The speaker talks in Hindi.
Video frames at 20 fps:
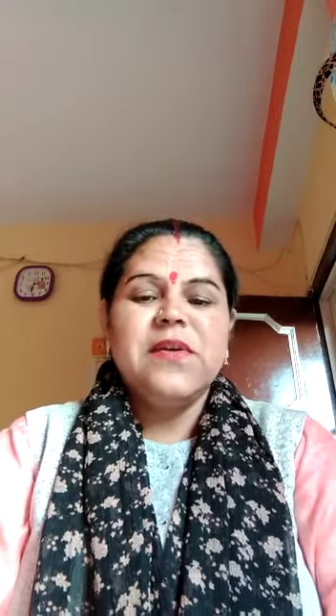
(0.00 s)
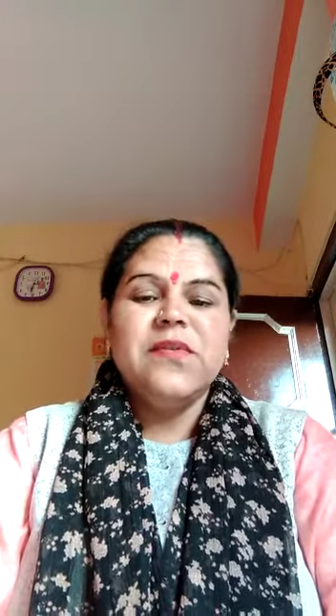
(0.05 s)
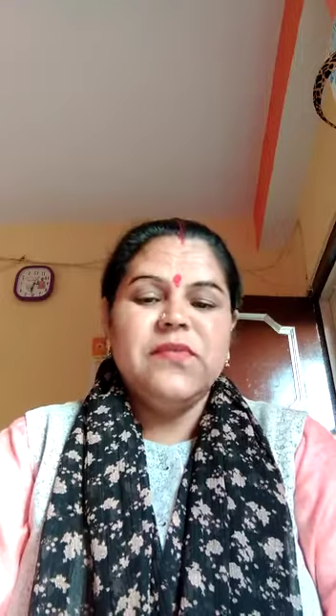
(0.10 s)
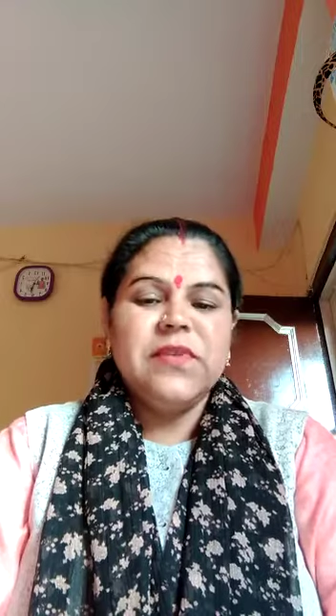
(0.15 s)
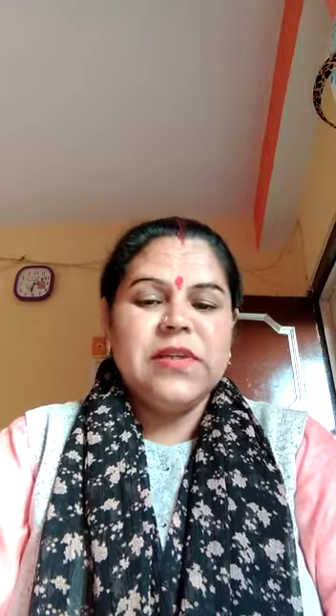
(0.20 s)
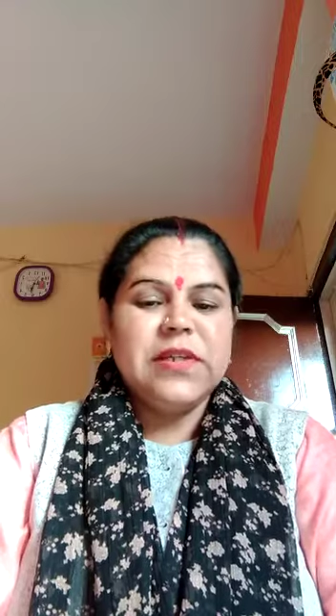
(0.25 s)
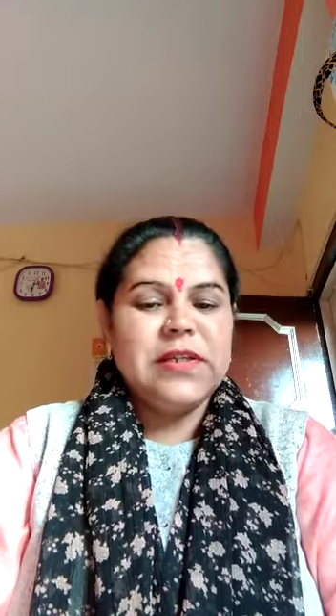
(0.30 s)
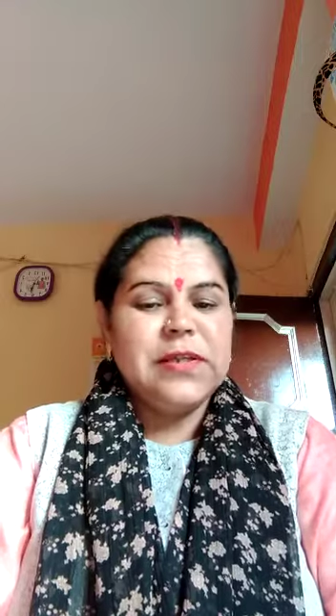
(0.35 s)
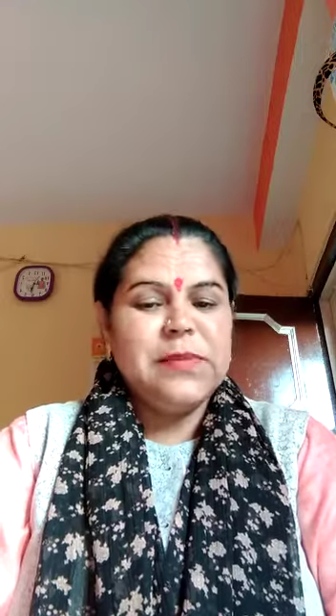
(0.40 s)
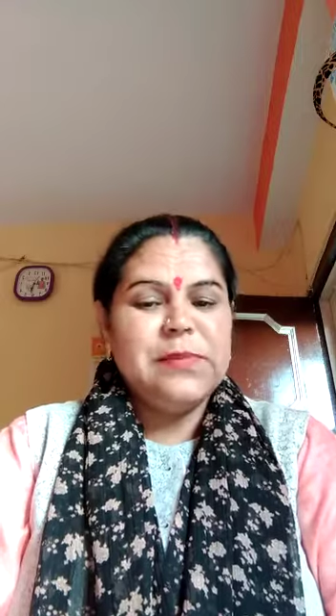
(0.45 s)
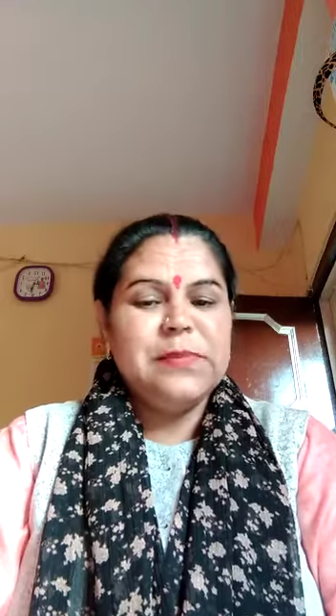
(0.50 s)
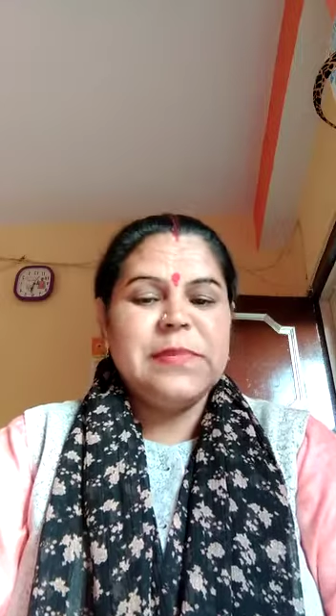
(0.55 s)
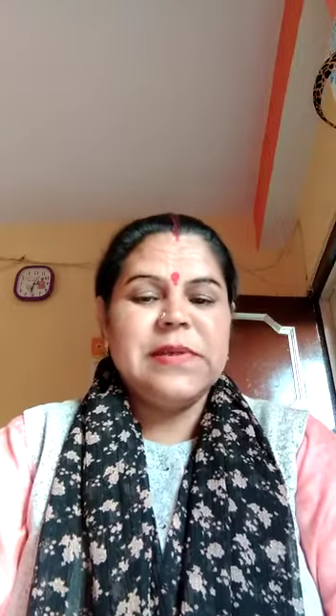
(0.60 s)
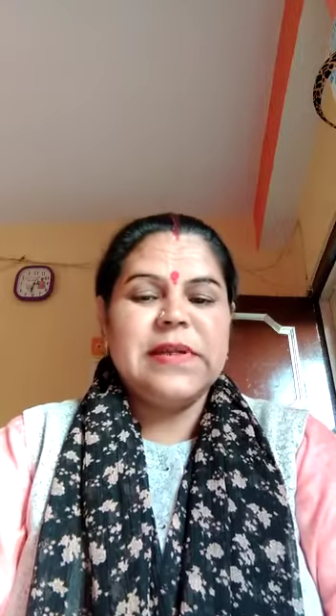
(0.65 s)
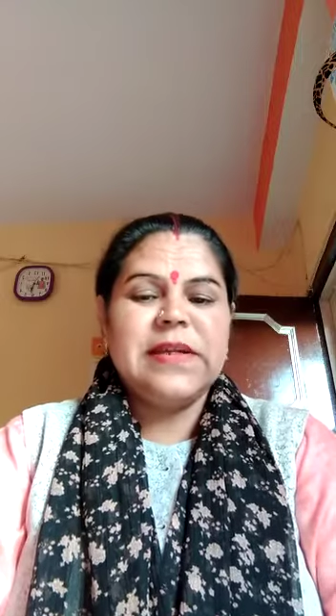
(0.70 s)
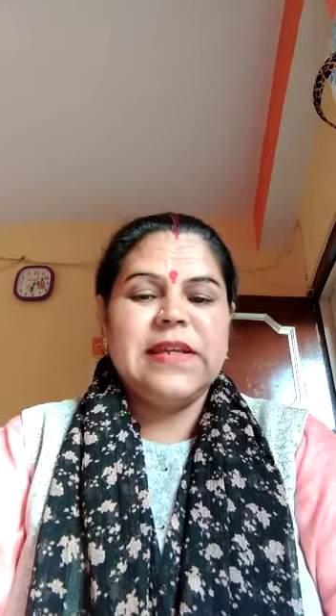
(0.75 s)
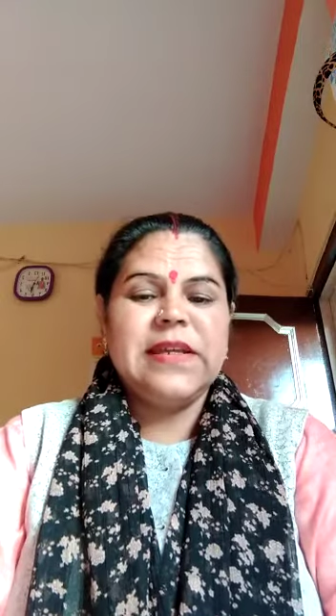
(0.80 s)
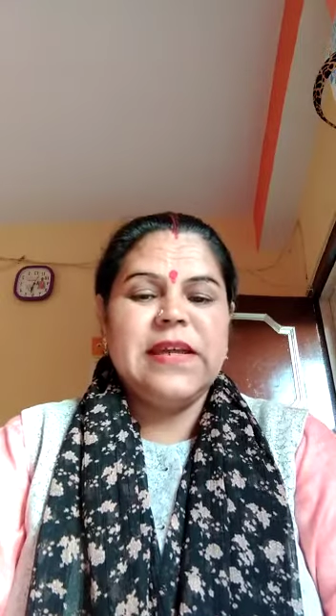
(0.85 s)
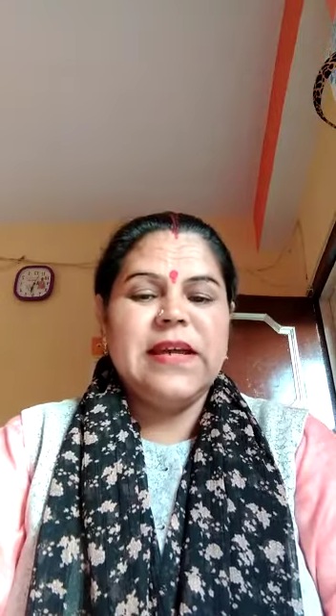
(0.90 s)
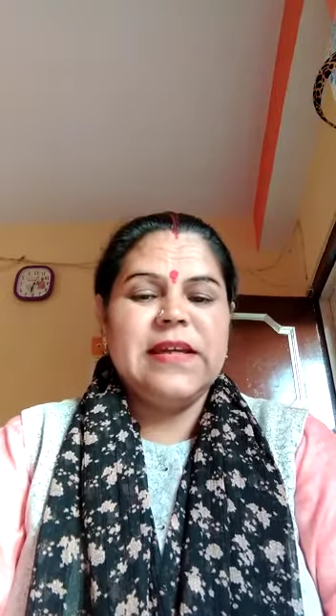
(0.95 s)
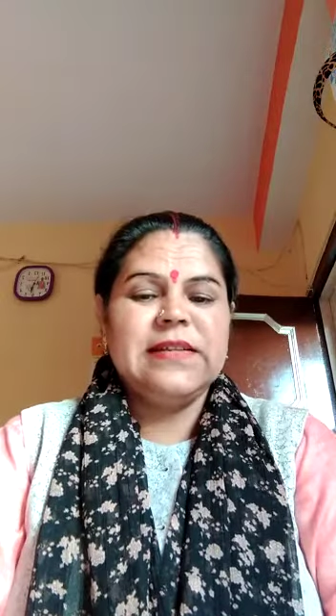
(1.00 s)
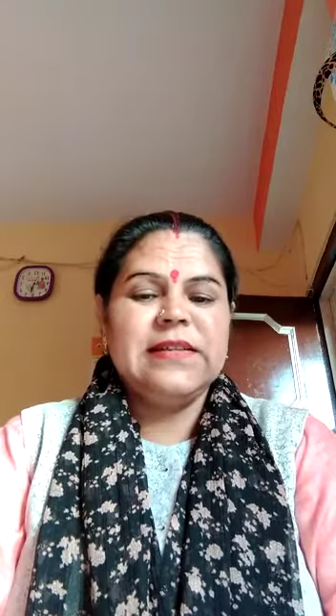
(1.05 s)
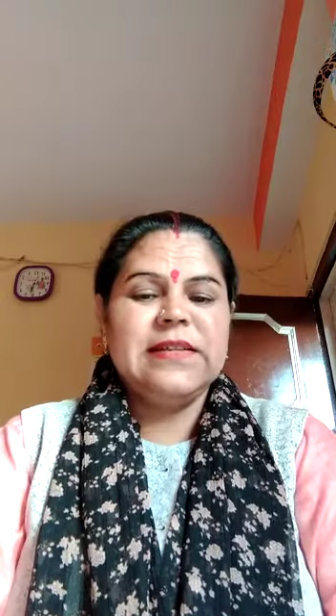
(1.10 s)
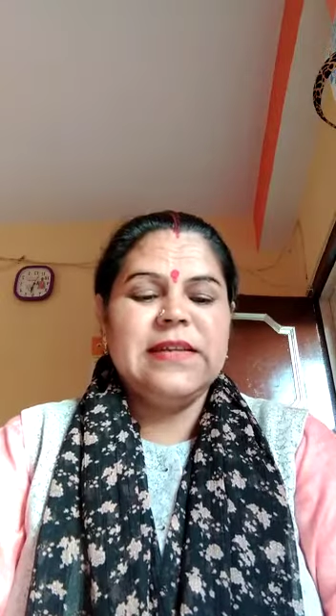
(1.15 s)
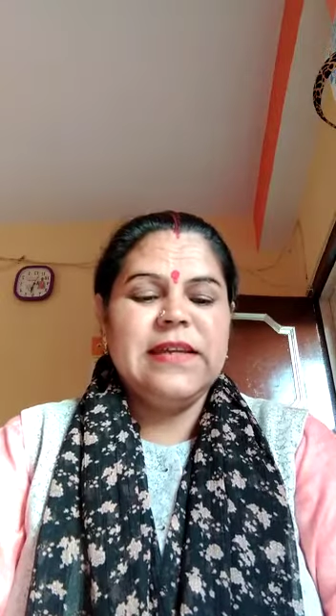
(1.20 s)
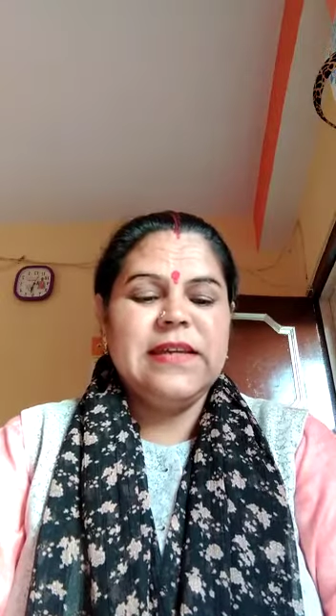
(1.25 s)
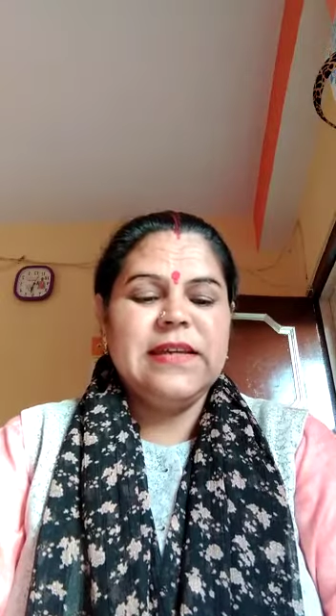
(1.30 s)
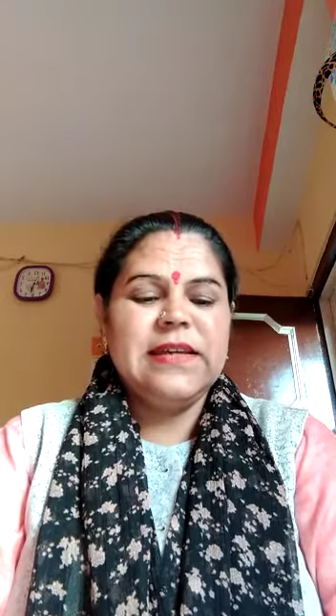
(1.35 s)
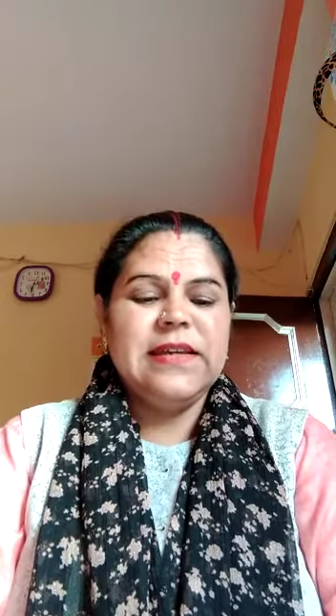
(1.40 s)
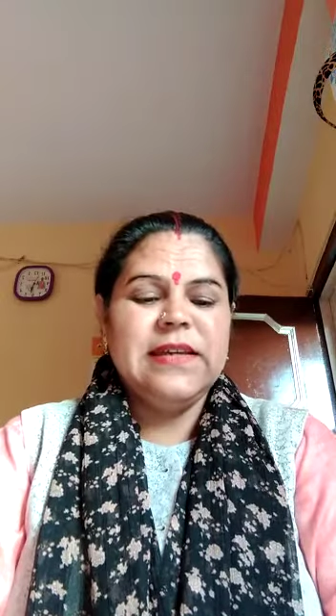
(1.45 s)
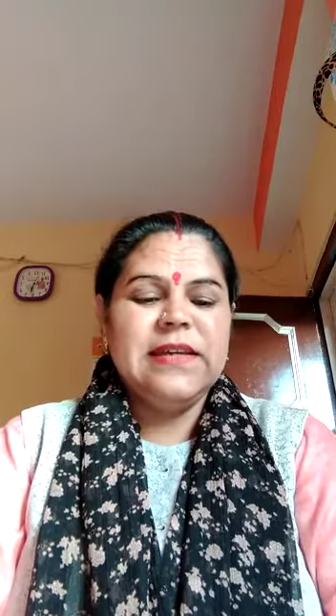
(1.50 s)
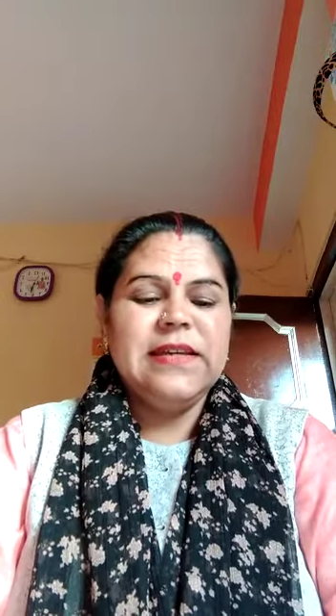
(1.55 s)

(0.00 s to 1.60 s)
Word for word: विक्रम प्रज्ञान ने